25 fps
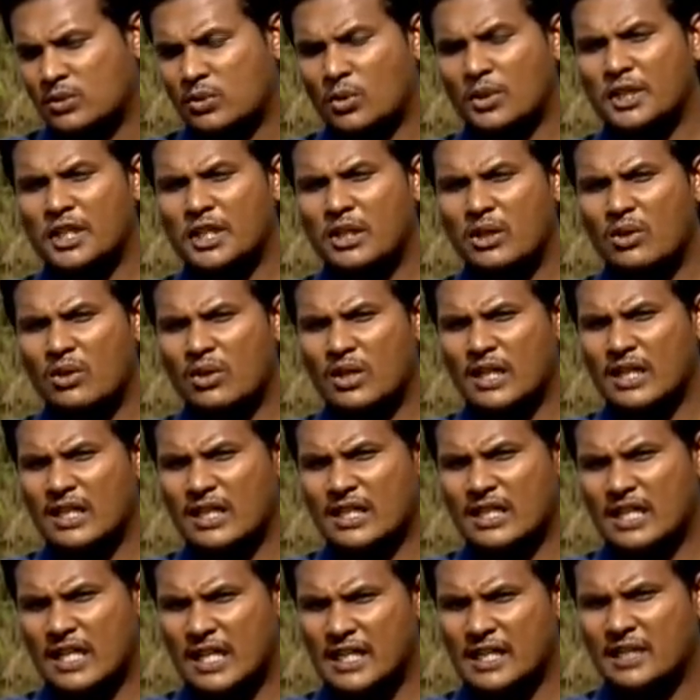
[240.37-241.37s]
தொழிலோட
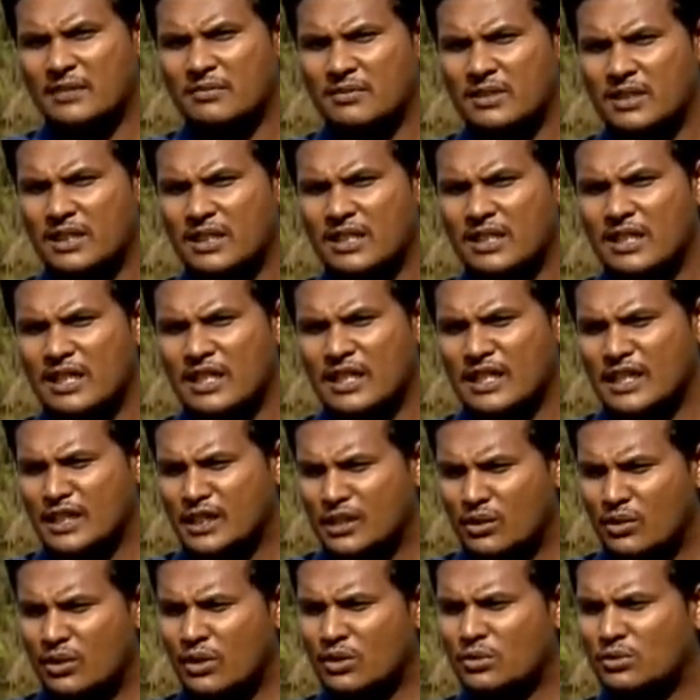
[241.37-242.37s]
கழிவு
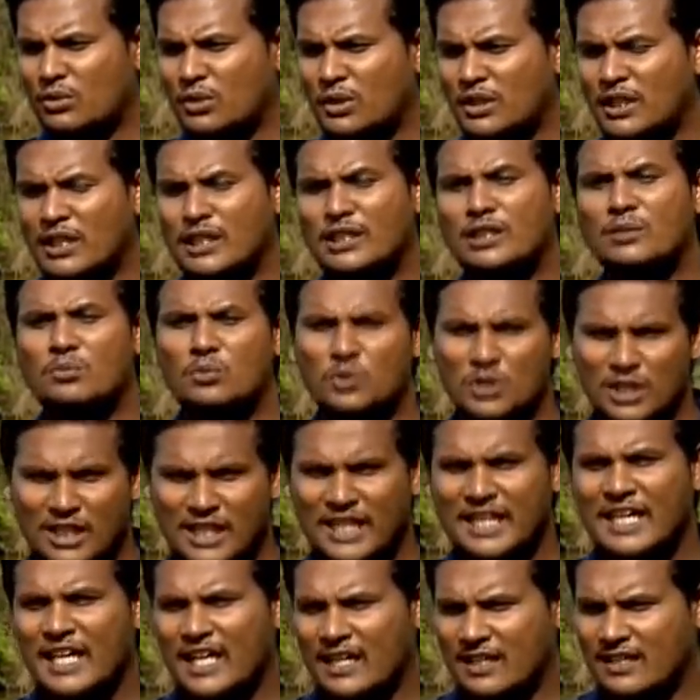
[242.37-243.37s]
இன்னொரு தொழிலுக்கு
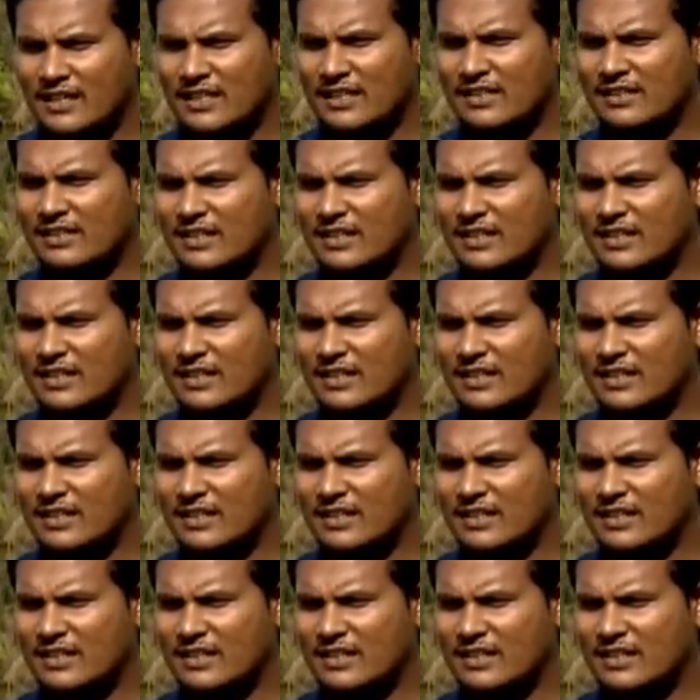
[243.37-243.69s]
முதலீடா இருக்கு